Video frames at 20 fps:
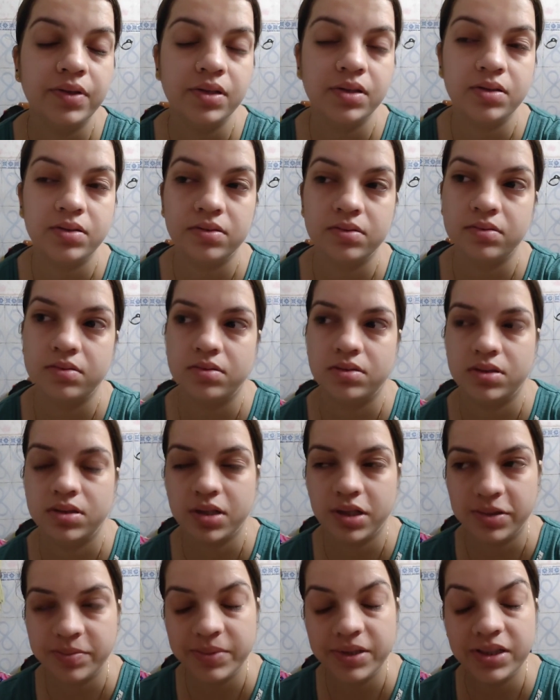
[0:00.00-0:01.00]
फिर
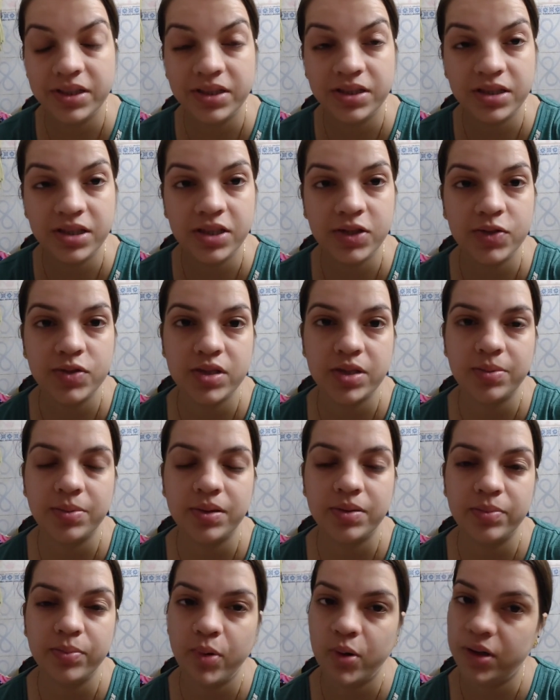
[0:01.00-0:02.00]
सर में दर्द था उसके
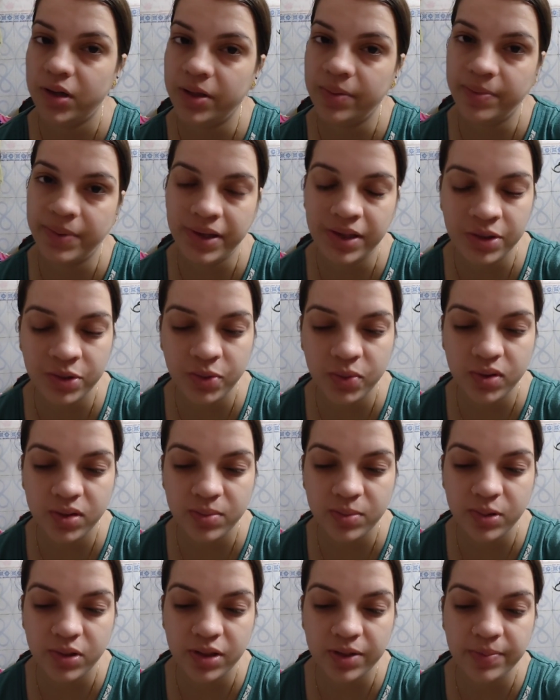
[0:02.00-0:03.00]
बाद बॉडी पेन हुआ
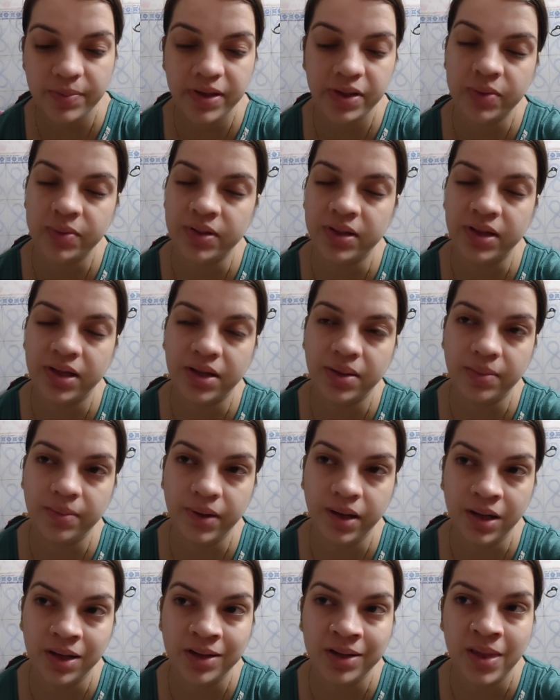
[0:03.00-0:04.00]
बॉडी पेन होने के
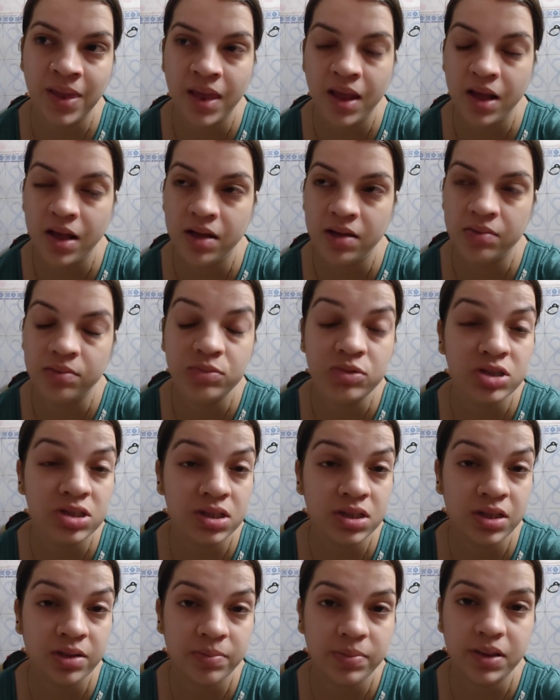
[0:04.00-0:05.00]
बाद
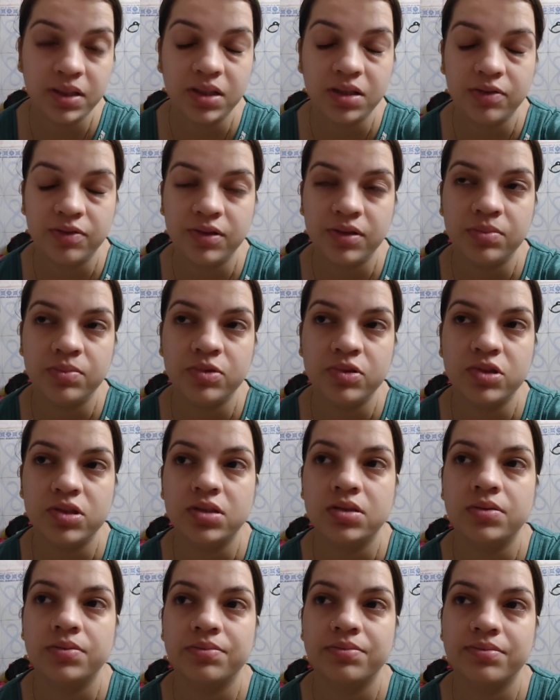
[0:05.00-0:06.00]
मुझे नहीं पता फिर
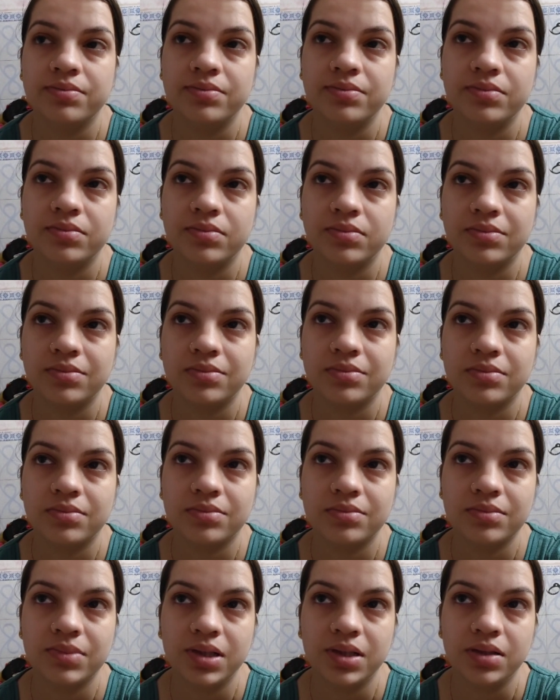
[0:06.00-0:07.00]
मुझे
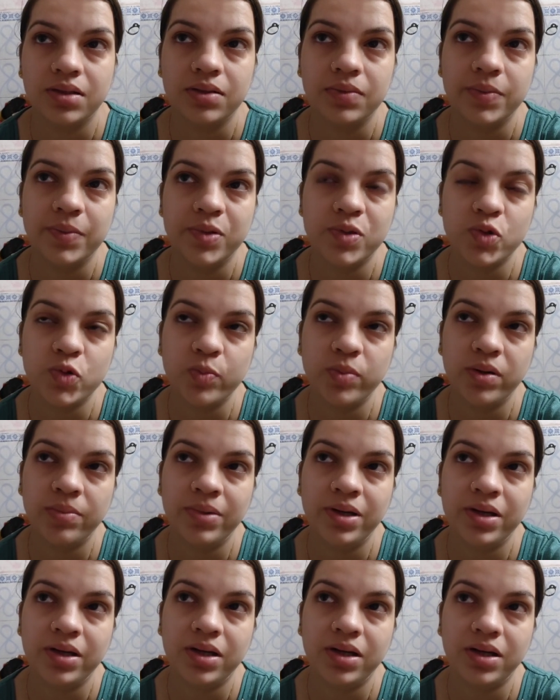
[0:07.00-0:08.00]
मतलब सुबह
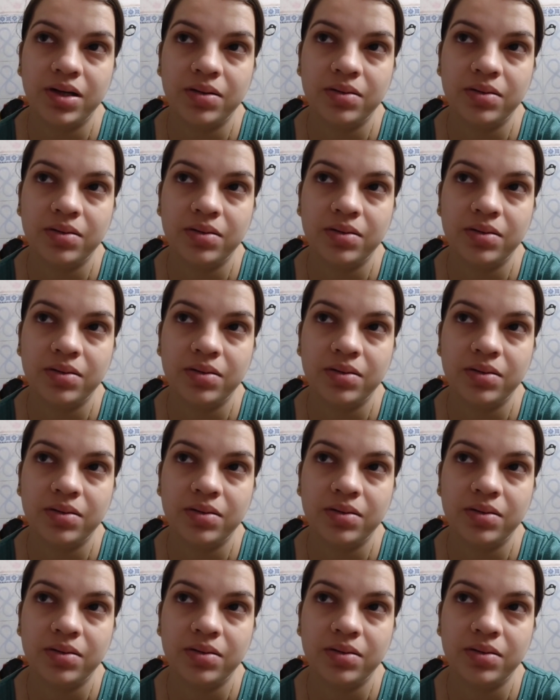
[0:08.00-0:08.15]
में